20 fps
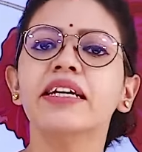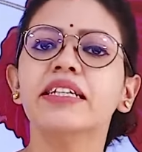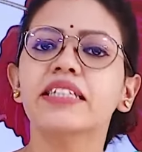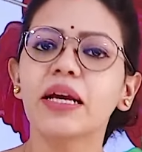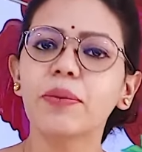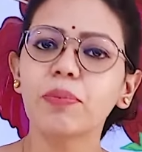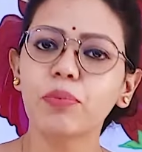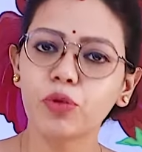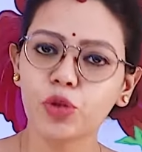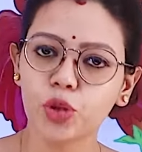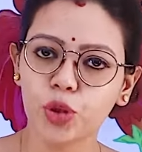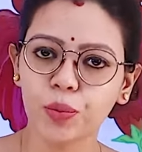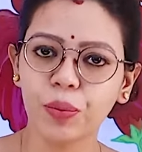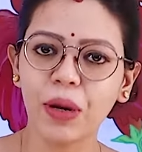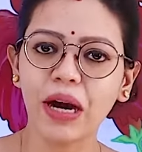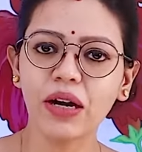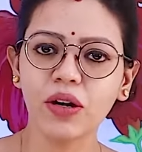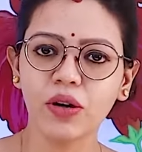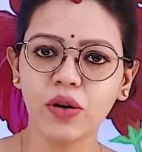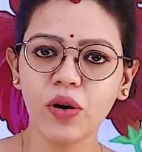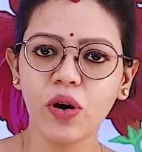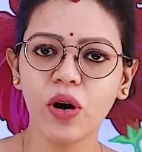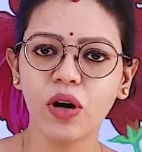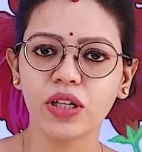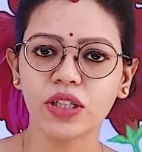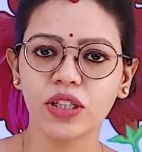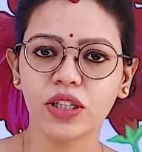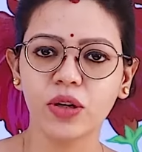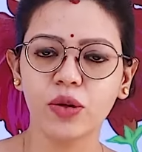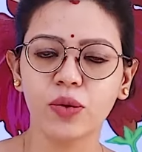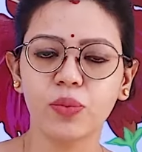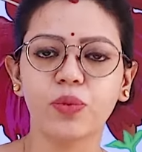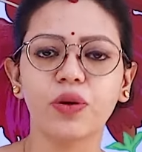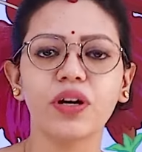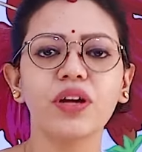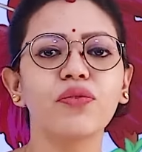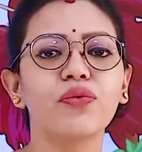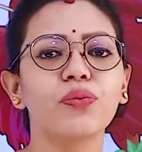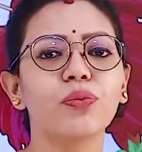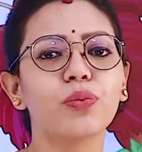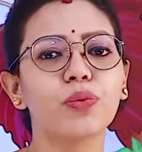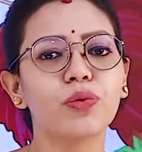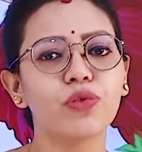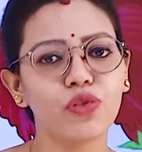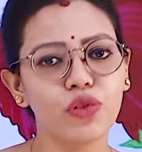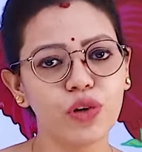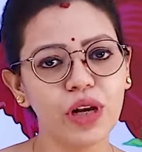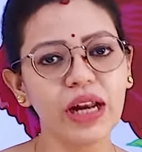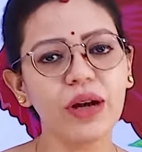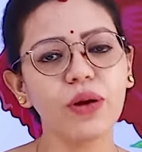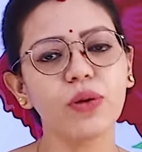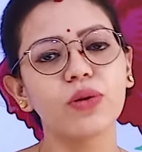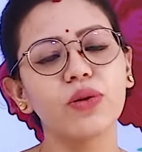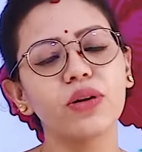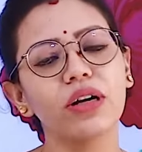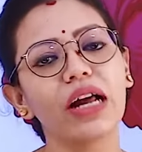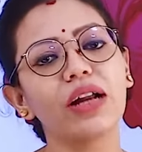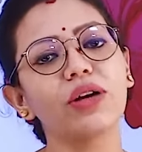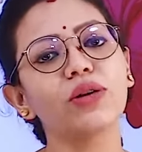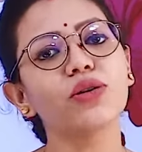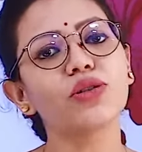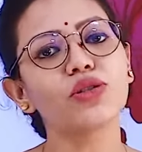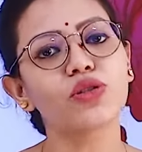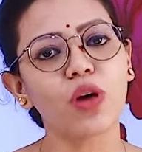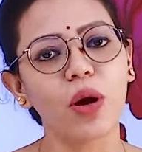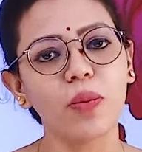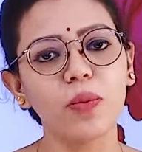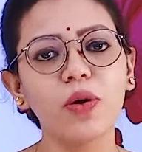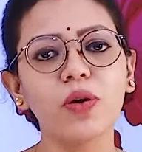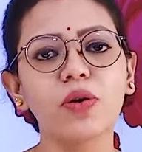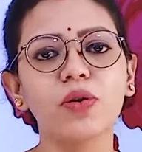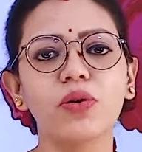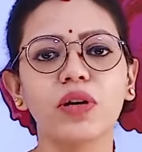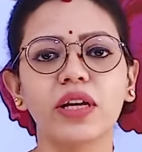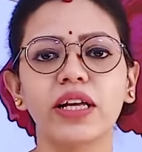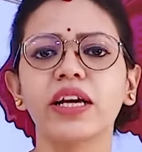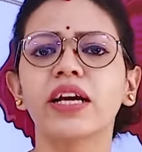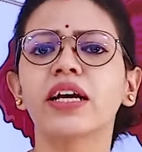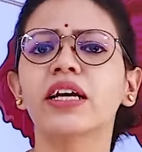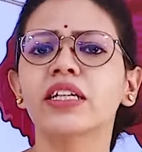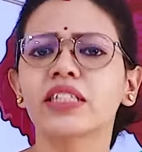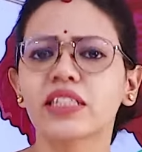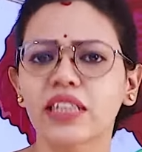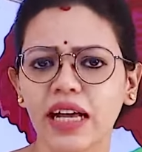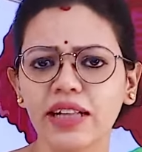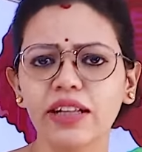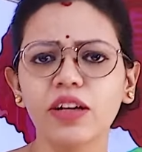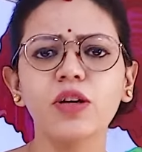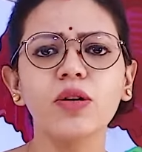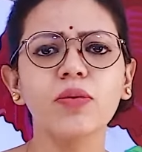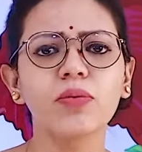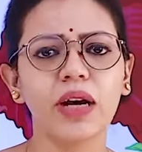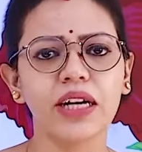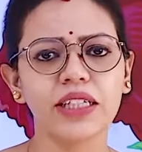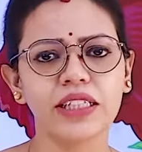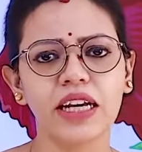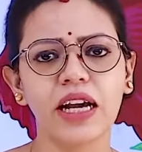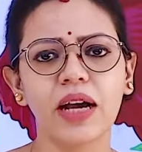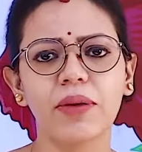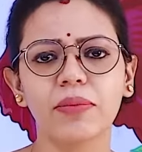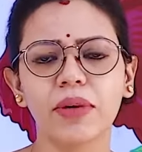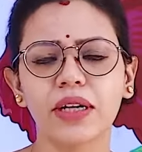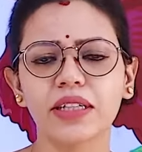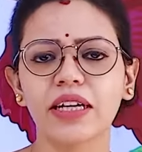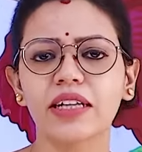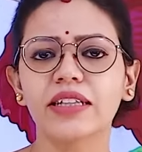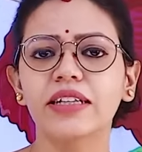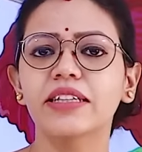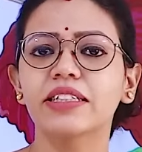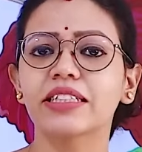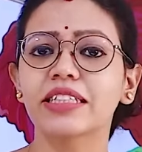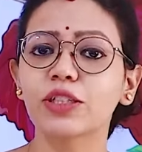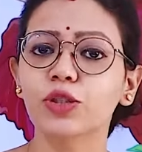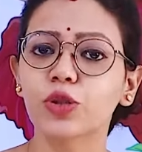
সেই পুষ্পাক্ষ অংশের উপরে ফুলের অন্যান্য স্তবকগুলি সাধারণ ভাষায় আমরা যাদের যে